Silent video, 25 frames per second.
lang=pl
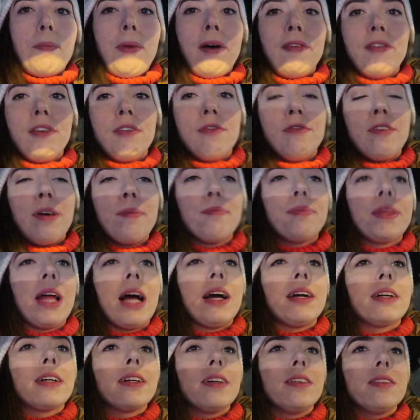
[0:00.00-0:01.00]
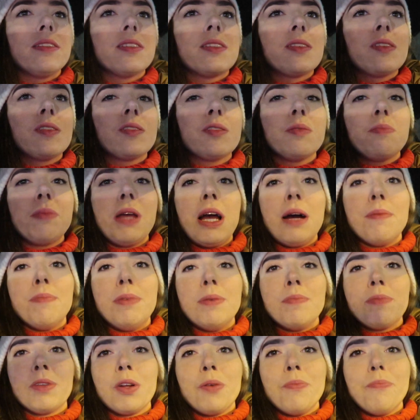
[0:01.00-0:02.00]
Powiem Wam tak,
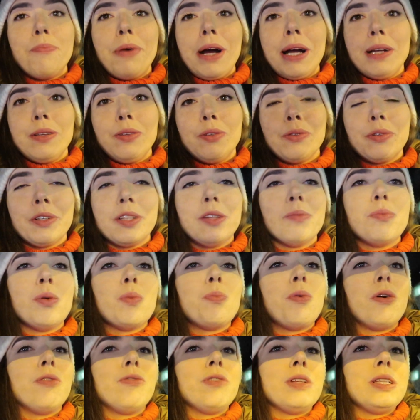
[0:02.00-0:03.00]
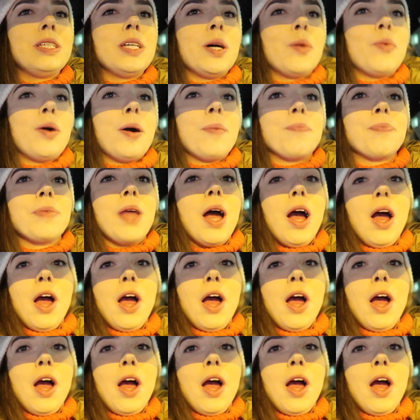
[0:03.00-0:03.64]
zrozumiałabym tą panią, gdyby powiedziała